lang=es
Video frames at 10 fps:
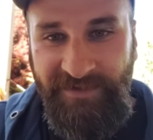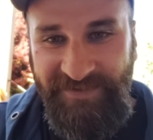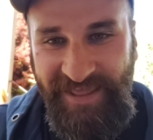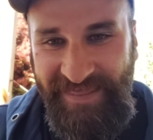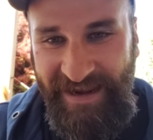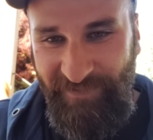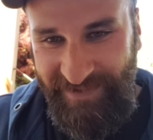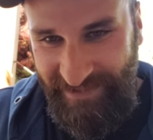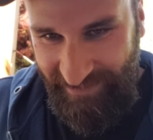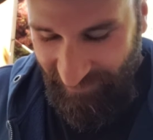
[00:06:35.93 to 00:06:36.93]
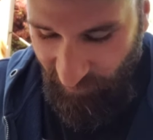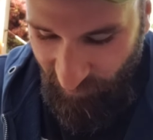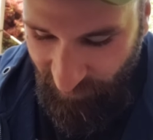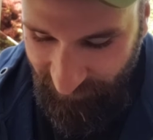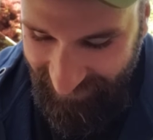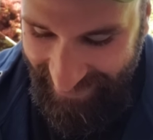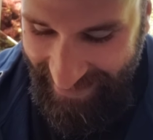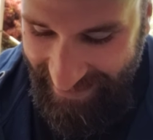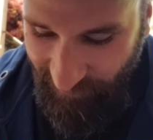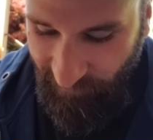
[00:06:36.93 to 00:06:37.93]
Desde la cuarta región,
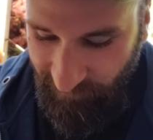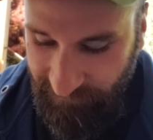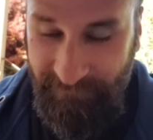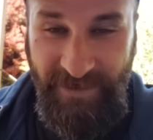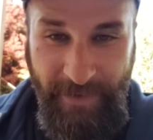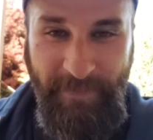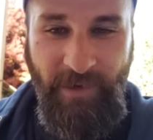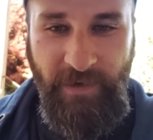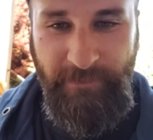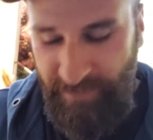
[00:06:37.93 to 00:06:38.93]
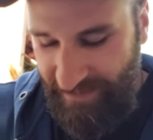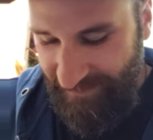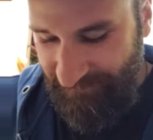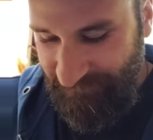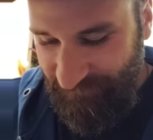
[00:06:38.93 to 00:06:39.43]
sí, loco. Las mejores empanadas.